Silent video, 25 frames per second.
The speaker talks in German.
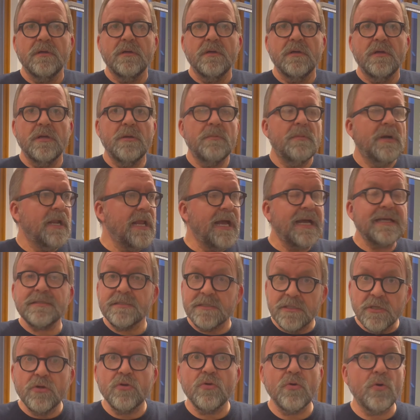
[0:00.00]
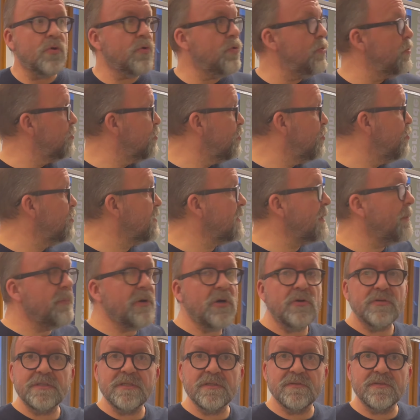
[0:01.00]
Ich meine, hast du genug Kunden? Gut, dann
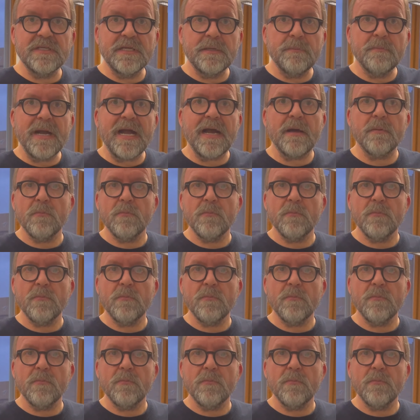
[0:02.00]
brauchst du das nicht machen.